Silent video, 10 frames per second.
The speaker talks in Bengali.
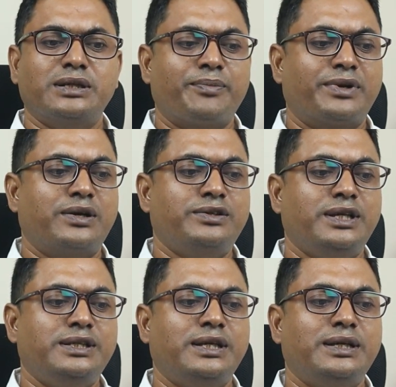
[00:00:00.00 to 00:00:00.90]
আমরা
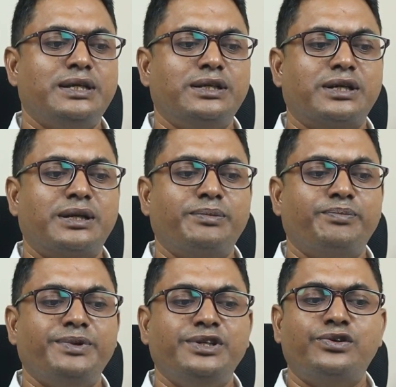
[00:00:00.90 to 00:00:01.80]
হচ্ছে যে এসার
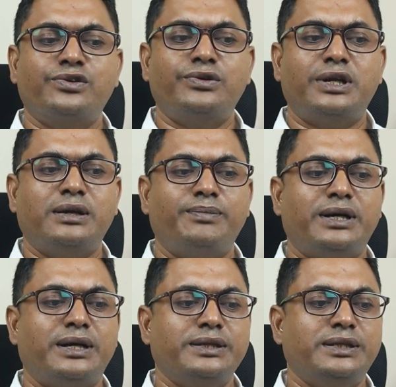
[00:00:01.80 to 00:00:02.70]
ভিডিওগুলা
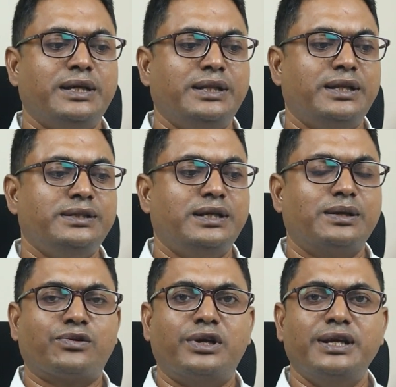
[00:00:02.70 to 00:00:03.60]
বা এদের যে
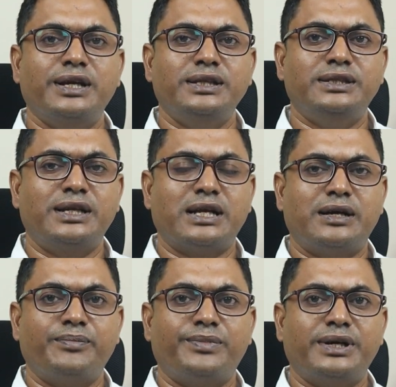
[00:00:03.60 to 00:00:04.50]
কলিংয়ের যে
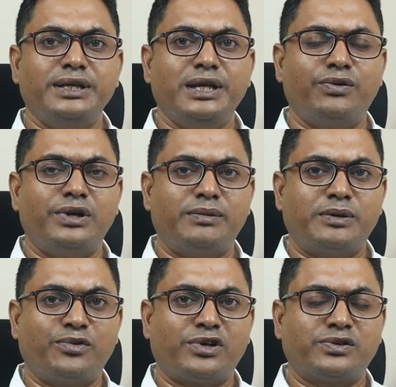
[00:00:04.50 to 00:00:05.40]
নাম বা ইয়ে এগুলো
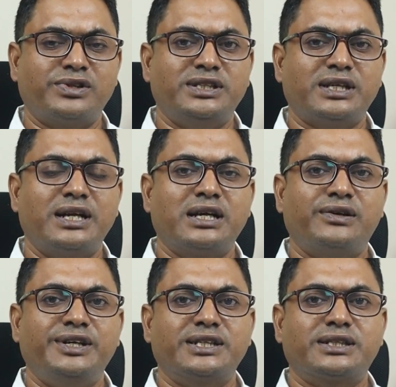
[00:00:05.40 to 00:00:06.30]
আমরা প্রকাশ করতে চাই না
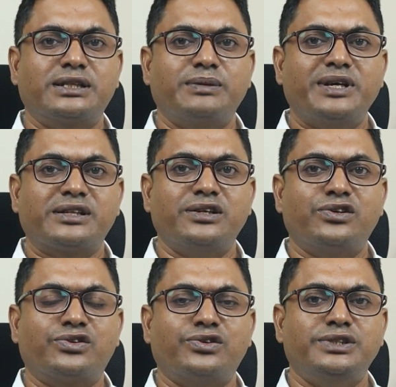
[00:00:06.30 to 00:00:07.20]
কারণ এটার সাথে
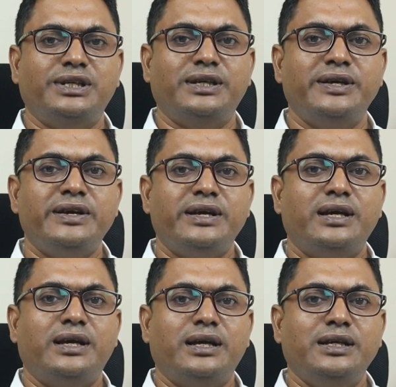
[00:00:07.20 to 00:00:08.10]
ব্যক্তিগত যে
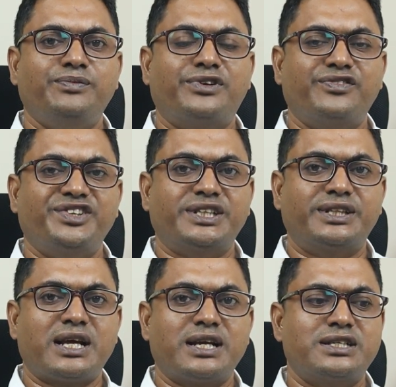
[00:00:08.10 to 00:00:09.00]
ইনফরমেশান
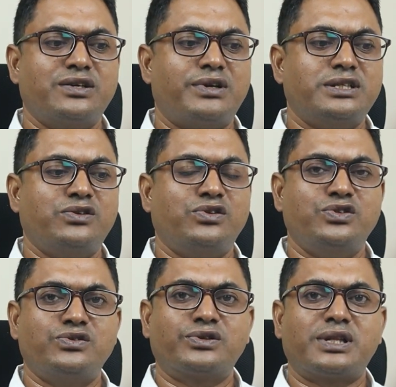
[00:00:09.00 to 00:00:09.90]
থাকে সেগুলো যেহেতু
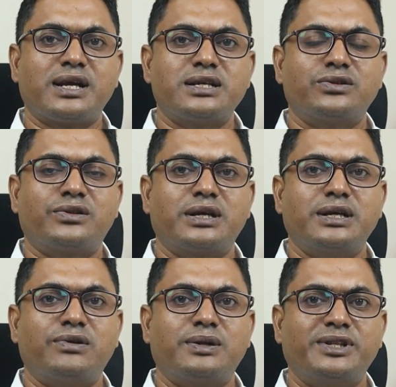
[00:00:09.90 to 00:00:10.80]
যুক্ত থাকে সুতরাং
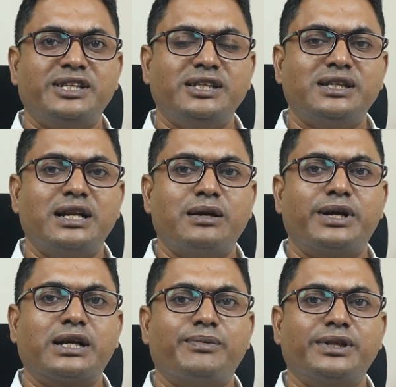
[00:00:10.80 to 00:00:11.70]
এগুলো আমরা দিতে চাই না
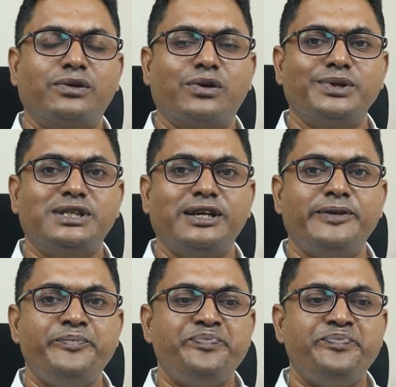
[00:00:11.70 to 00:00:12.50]
বাট আমাদের অফিসে